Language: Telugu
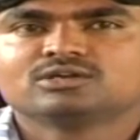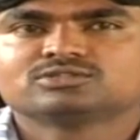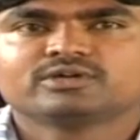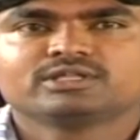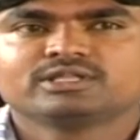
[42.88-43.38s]

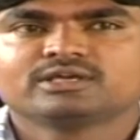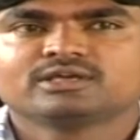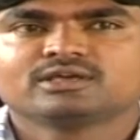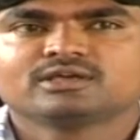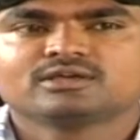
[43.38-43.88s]
సో ఇది
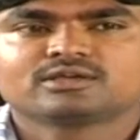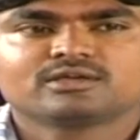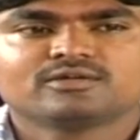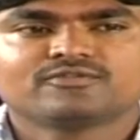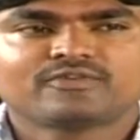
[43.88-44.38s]

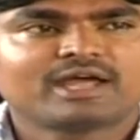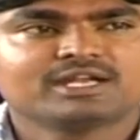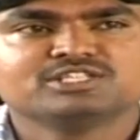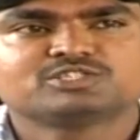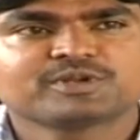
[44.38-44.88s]
ఆయన
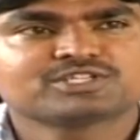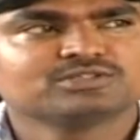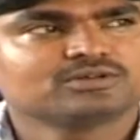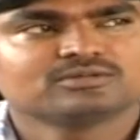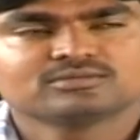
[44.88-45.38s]

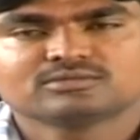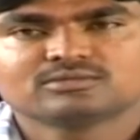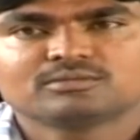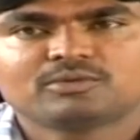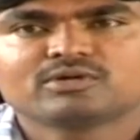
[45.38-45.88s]
ఇన్స్పిరేషన్తో
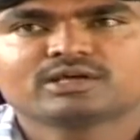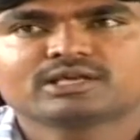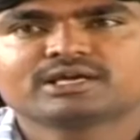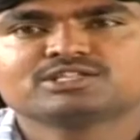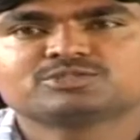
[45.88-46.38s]
పవన్
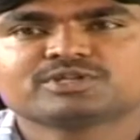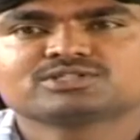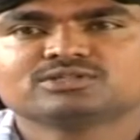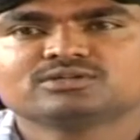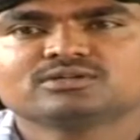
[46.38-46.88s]
కళ్యాణ్ గారి
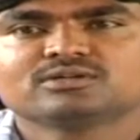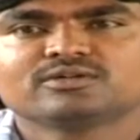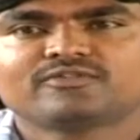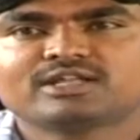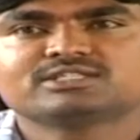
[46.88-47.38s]
ఇన్స్పిరేషన్తో
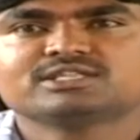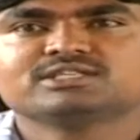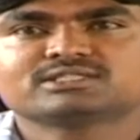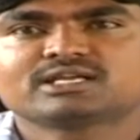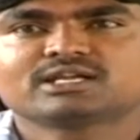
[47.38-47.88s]
ఫ్యాన్స్ ఏం
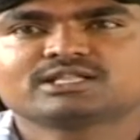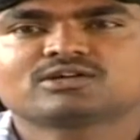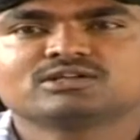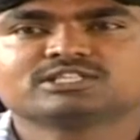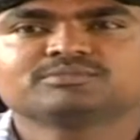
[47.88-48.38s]
చేశారనేదే
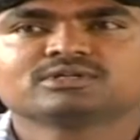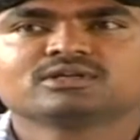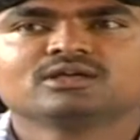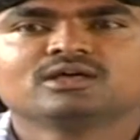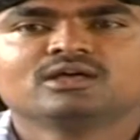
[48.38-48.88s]
కాన్సెప్ట్
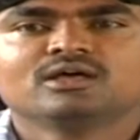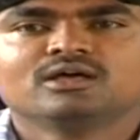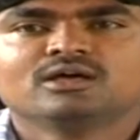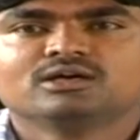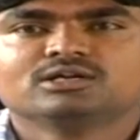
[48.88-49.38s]

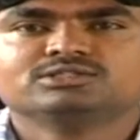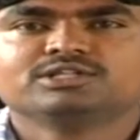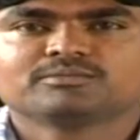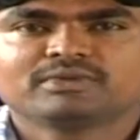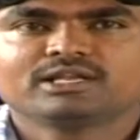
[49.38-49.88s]

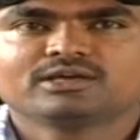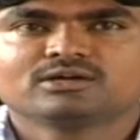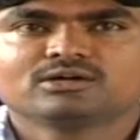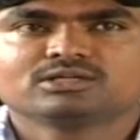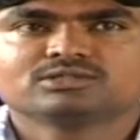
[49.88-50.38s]
దీనికి మళ్ళీ
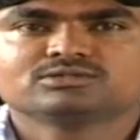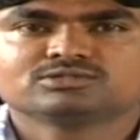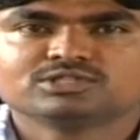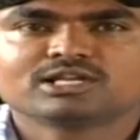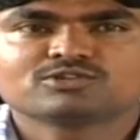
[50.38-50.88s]

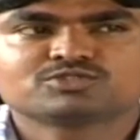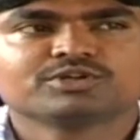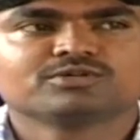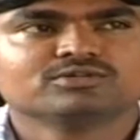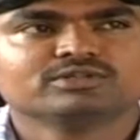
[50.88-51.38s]
చిన్న లవ్
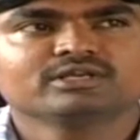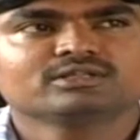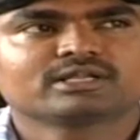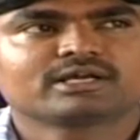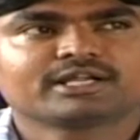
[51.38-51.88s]
స్టోరీ కూడా ఉంది
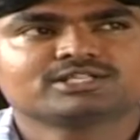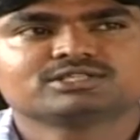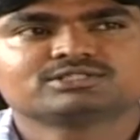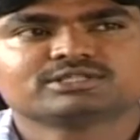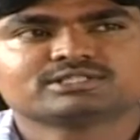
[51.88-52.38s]
దానికి అటాచ్
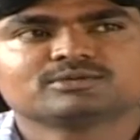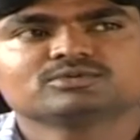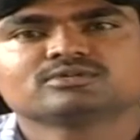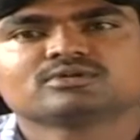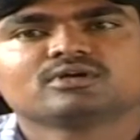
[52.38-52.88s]
చేసి చేశాము
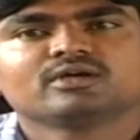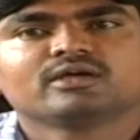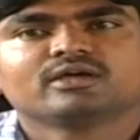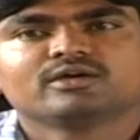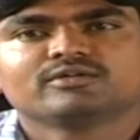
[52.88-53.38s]

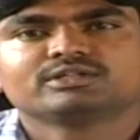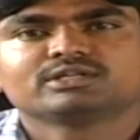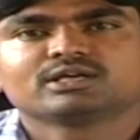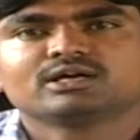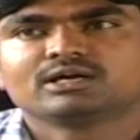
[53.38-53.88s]
ఎవ్రీథింగ్